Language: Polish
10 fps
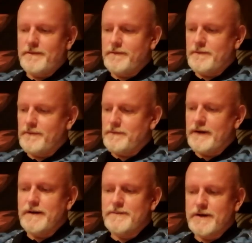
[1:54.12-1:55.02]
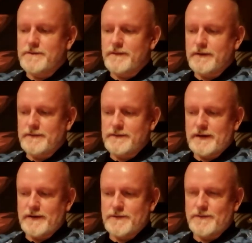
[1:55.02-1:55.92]
e, najlepsza sztuka to jest
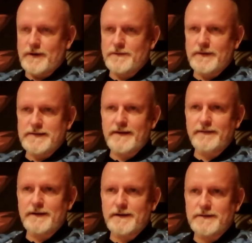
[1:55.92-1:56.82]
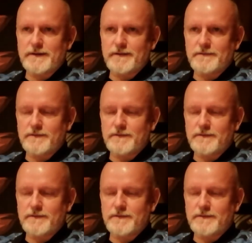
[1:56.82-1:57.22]
taka sztuka, która stawia na ryzyko.